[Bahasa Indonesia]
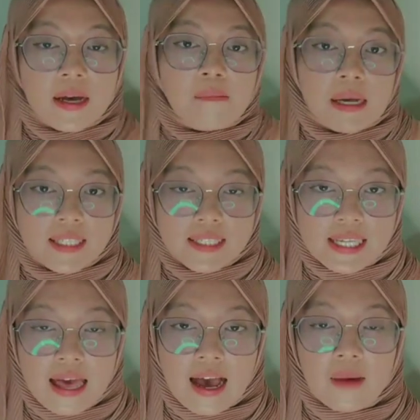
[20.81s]

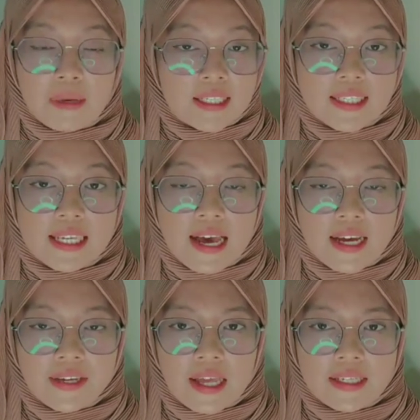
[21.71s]
Pancasila.
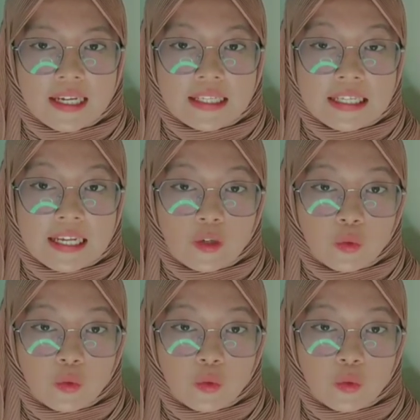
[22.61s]
Pancasila adalah nilai-nilai